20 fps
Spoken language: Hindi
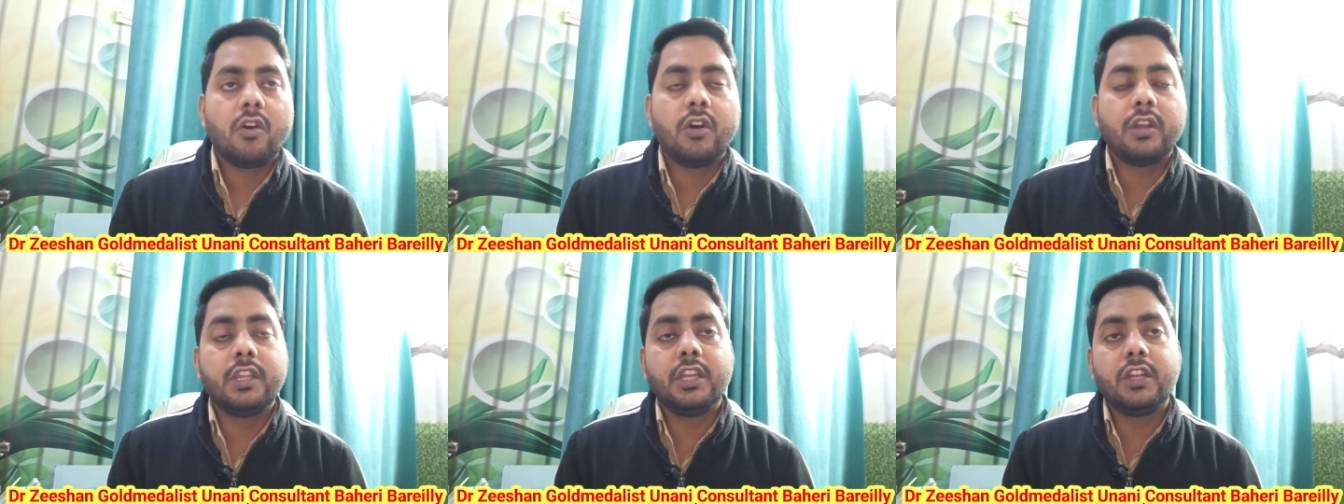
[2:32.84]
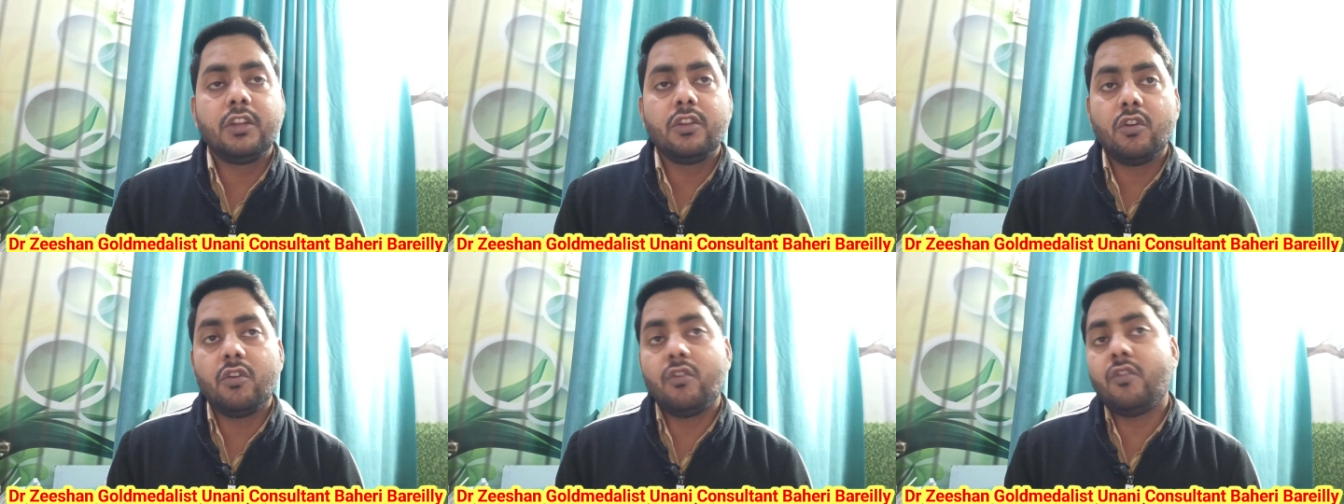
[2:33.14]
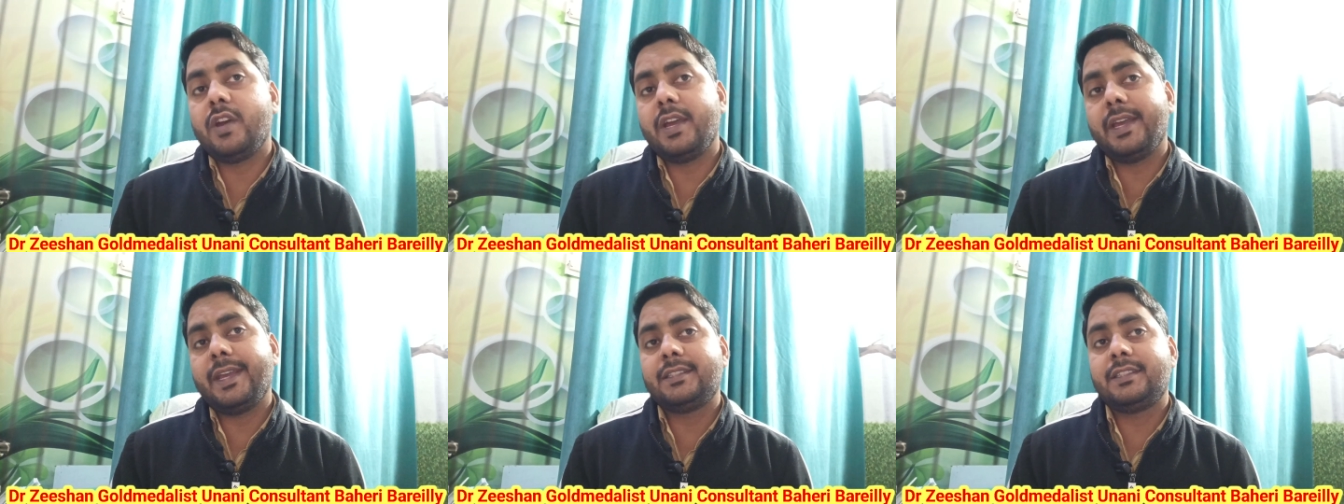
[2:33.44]
और ये
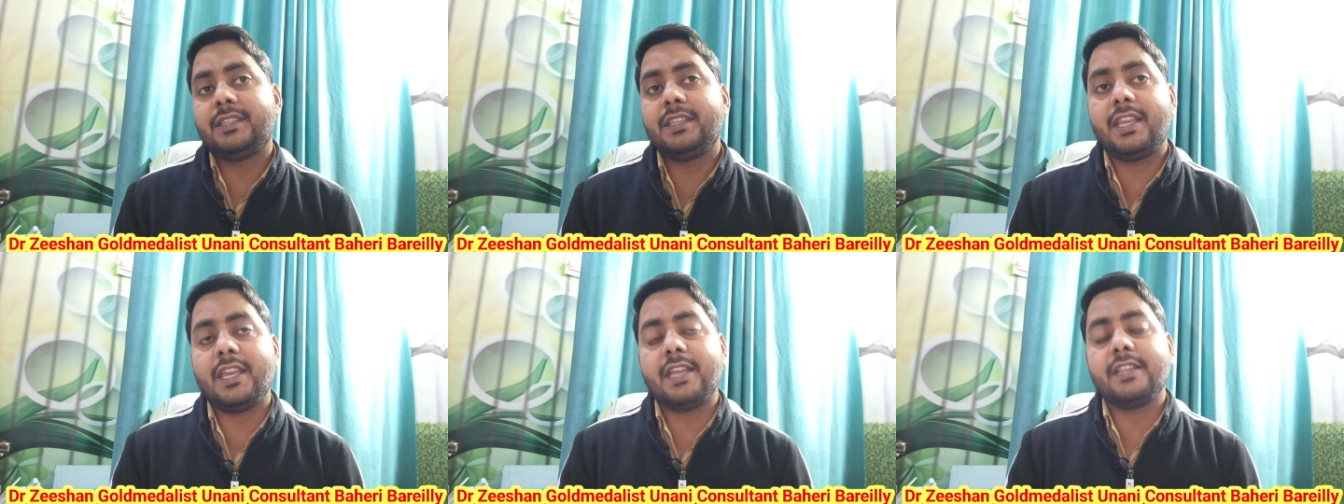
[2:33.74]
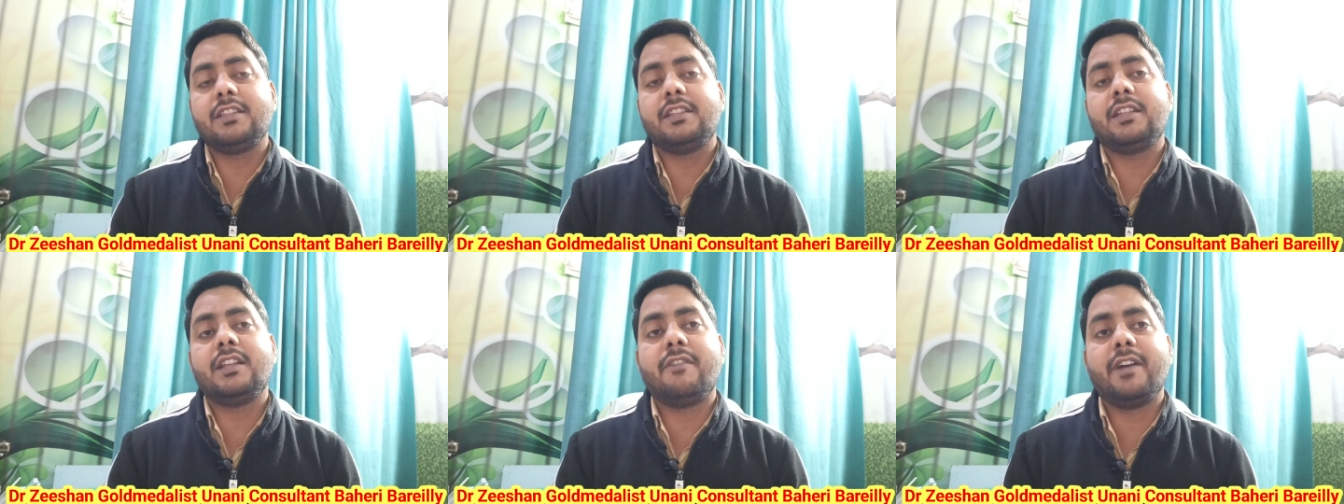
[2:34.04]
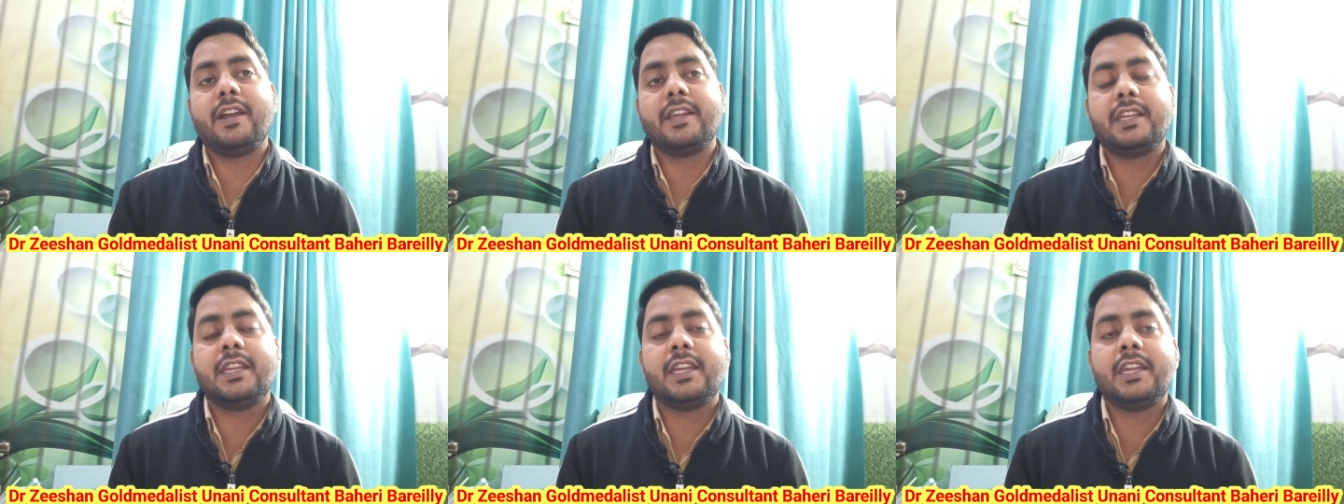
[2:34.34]
नौ ऐसी की ऐसी
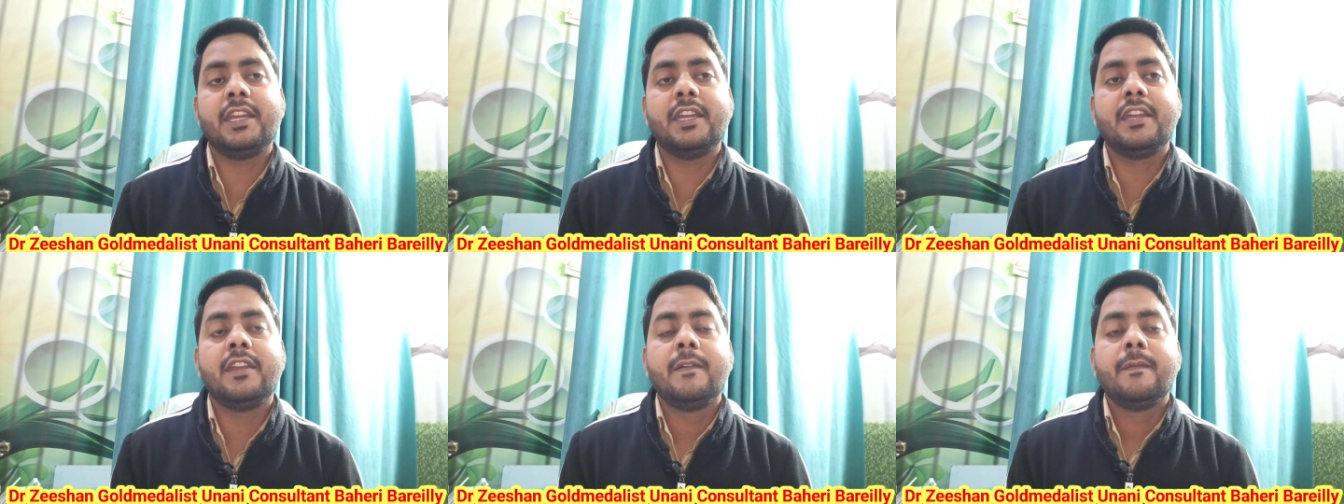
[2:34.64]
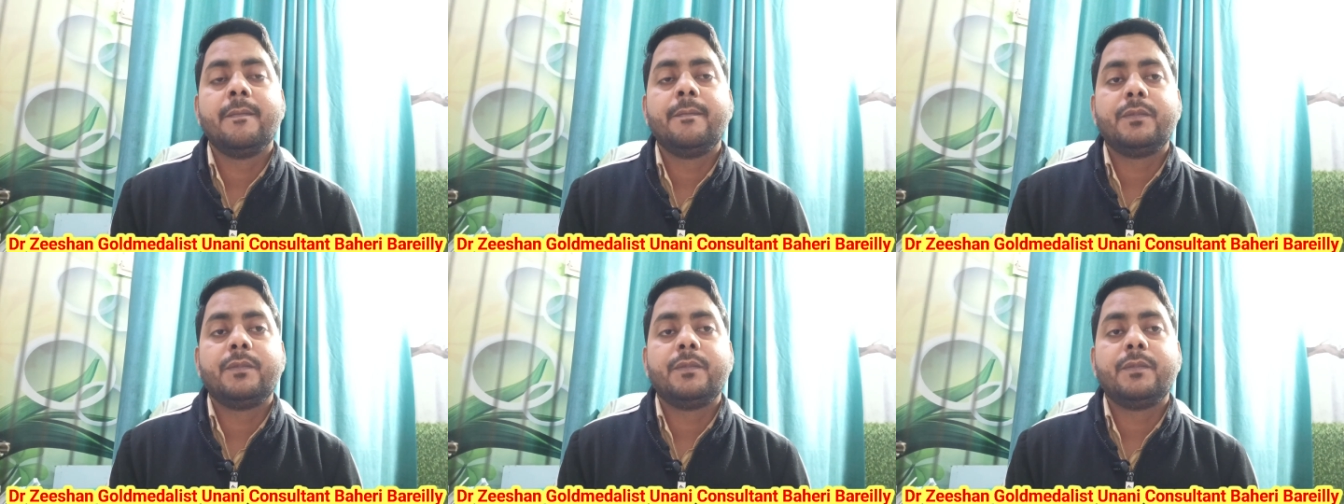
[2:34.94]
दवाएं हैं